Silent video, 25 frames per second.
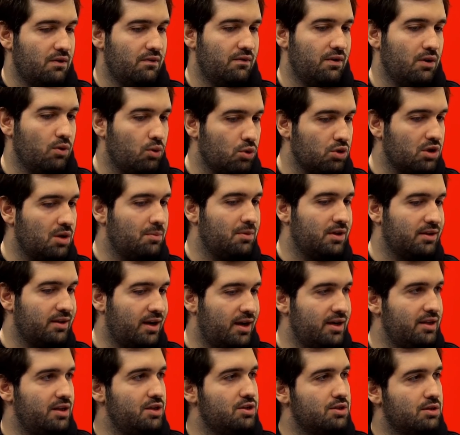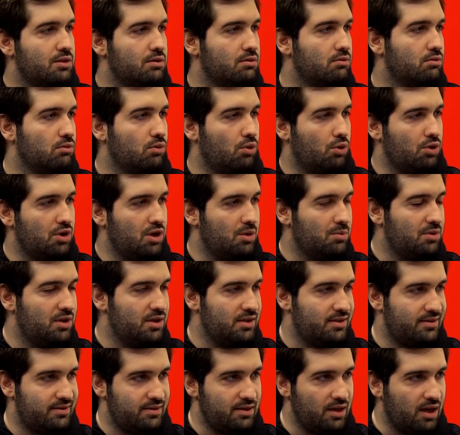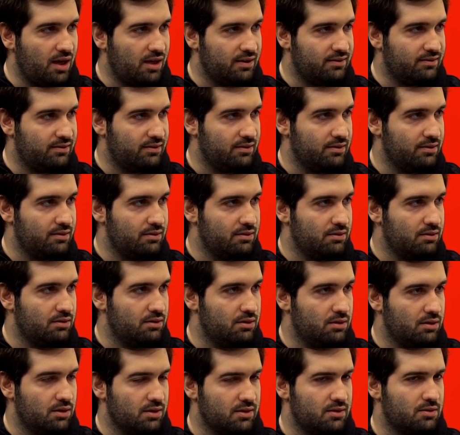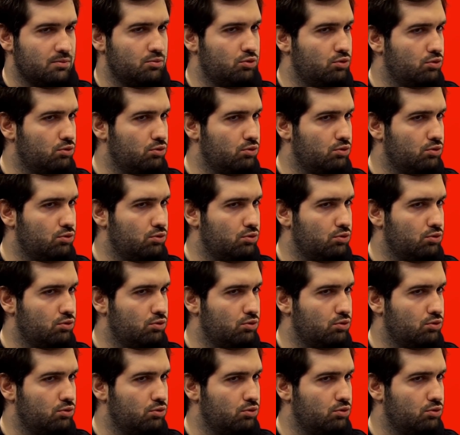Ve orada madalya için oynama hissiyatı e, nasıl?